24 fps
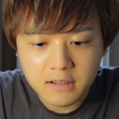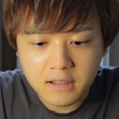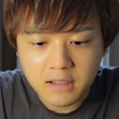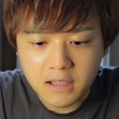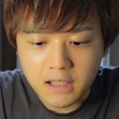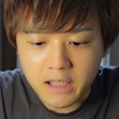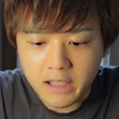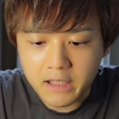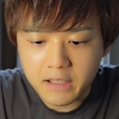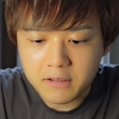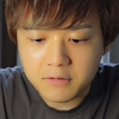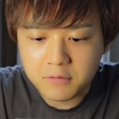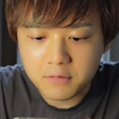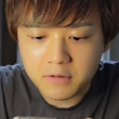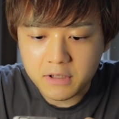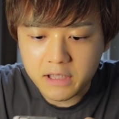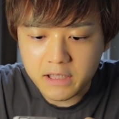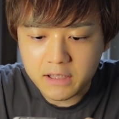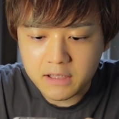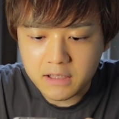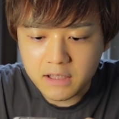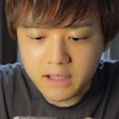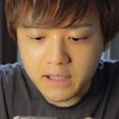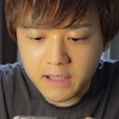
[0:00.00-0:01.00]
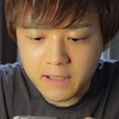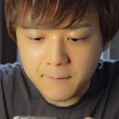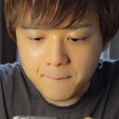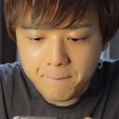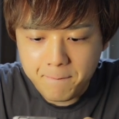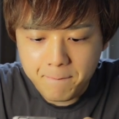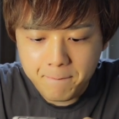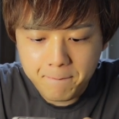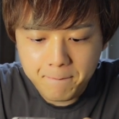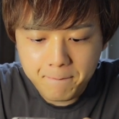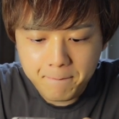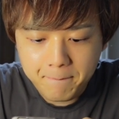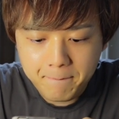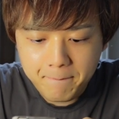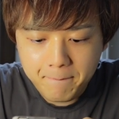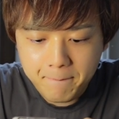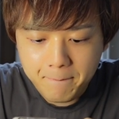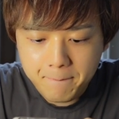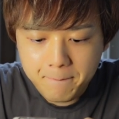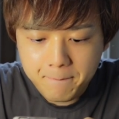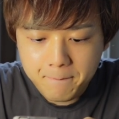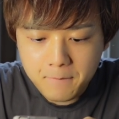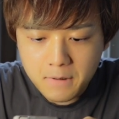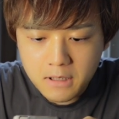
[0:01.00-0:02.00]
はい、これで、
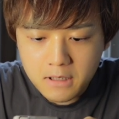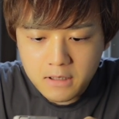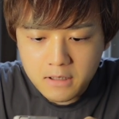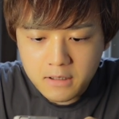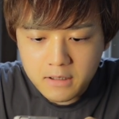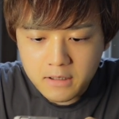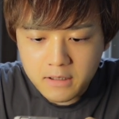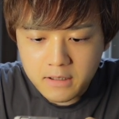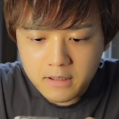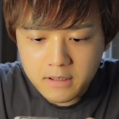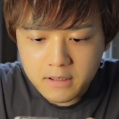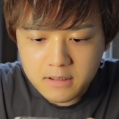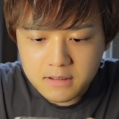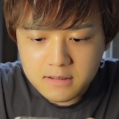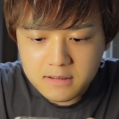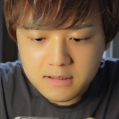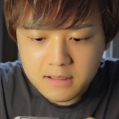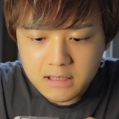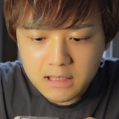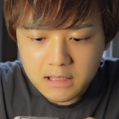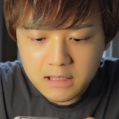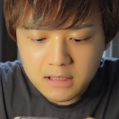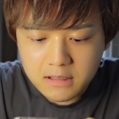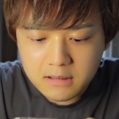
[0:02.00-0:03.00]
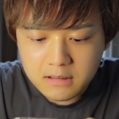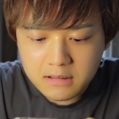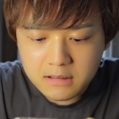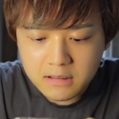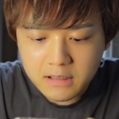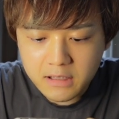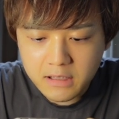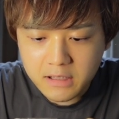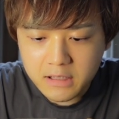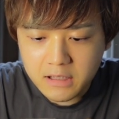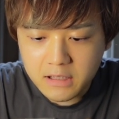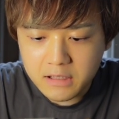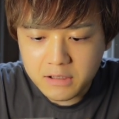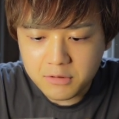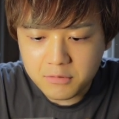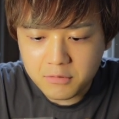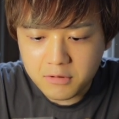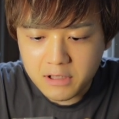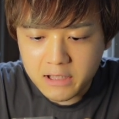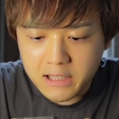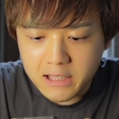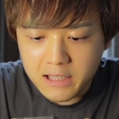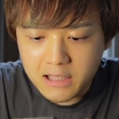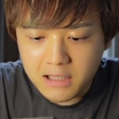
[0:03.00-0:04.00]
えー、使っていい
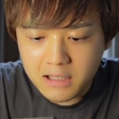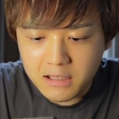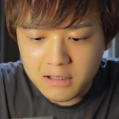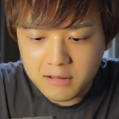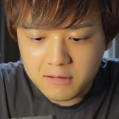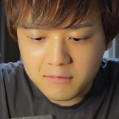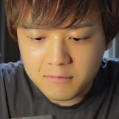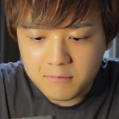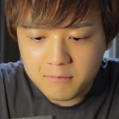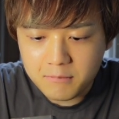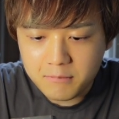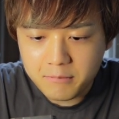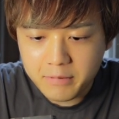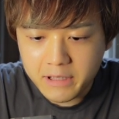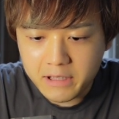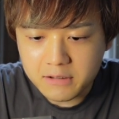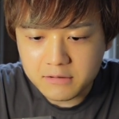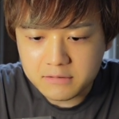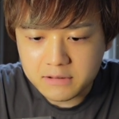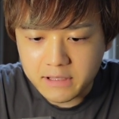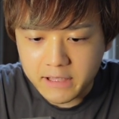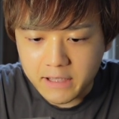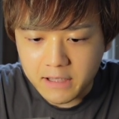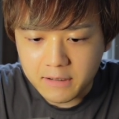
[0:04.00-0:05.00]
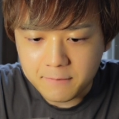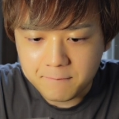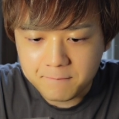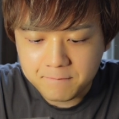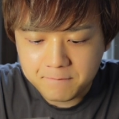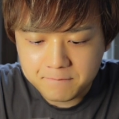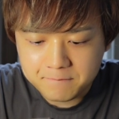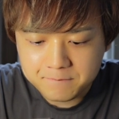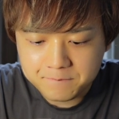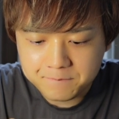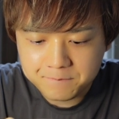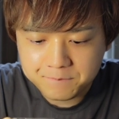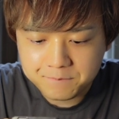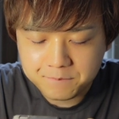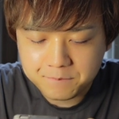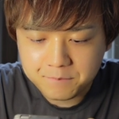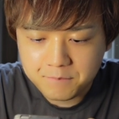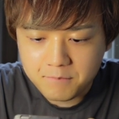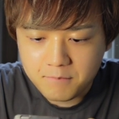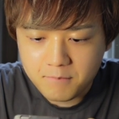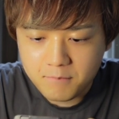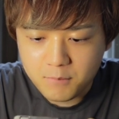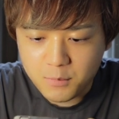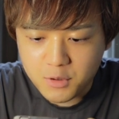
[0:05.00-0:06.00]
のがベルテ
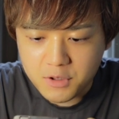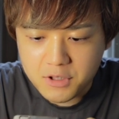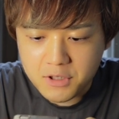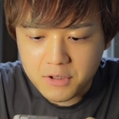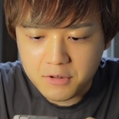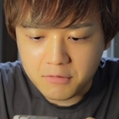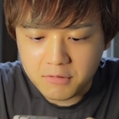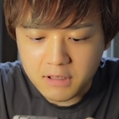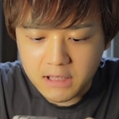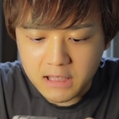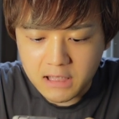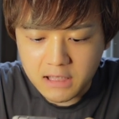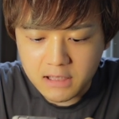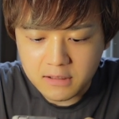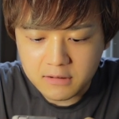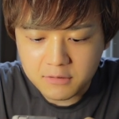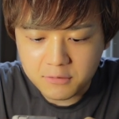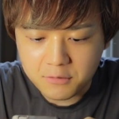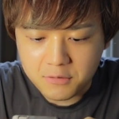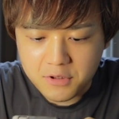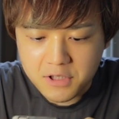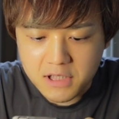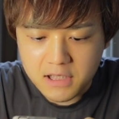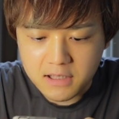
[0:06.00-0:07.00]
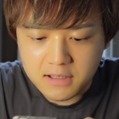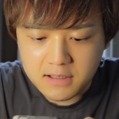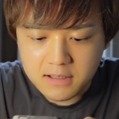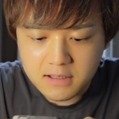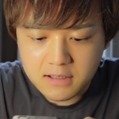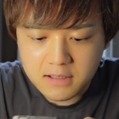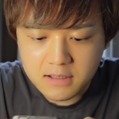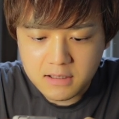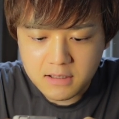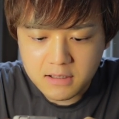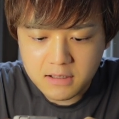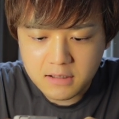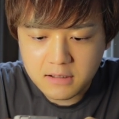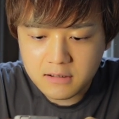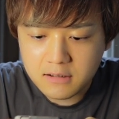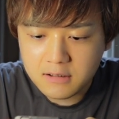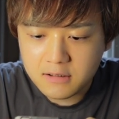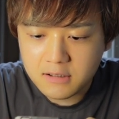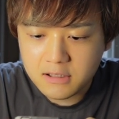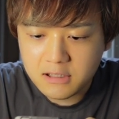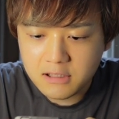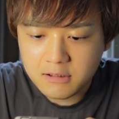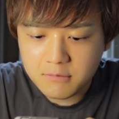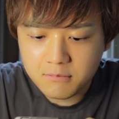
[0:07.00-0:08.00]
もしくはノーチラス、
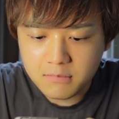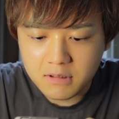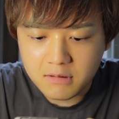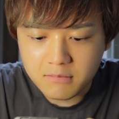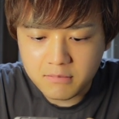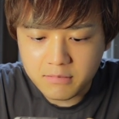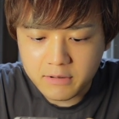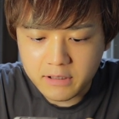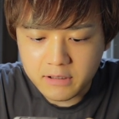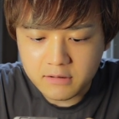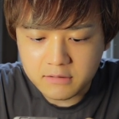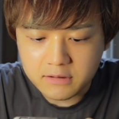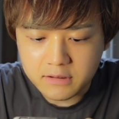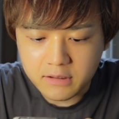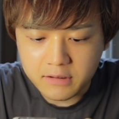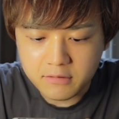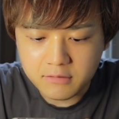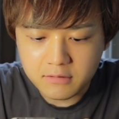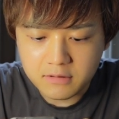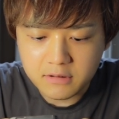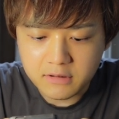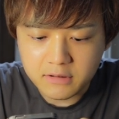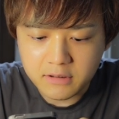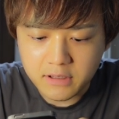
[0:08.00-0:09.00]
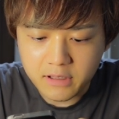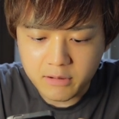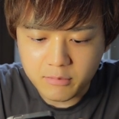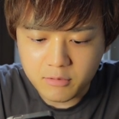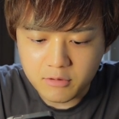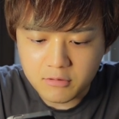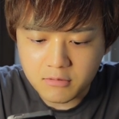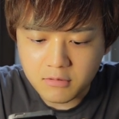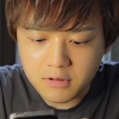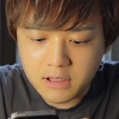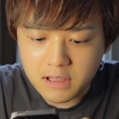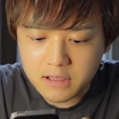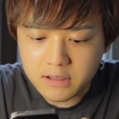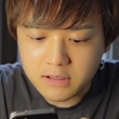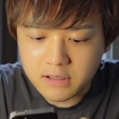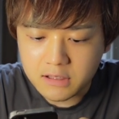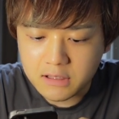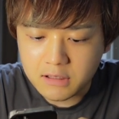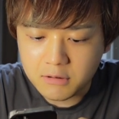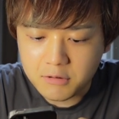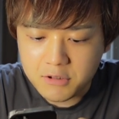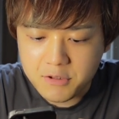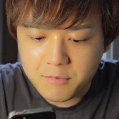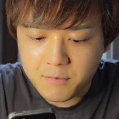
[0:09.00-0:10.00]
まあ、ベルテ打って無効間で
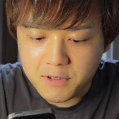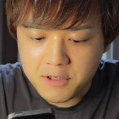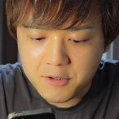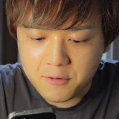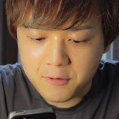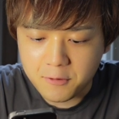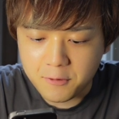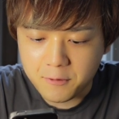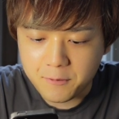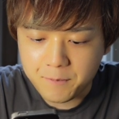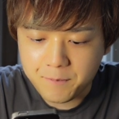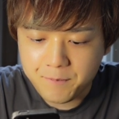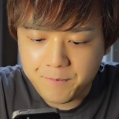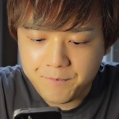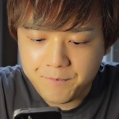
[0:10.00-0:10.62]
倒しましょ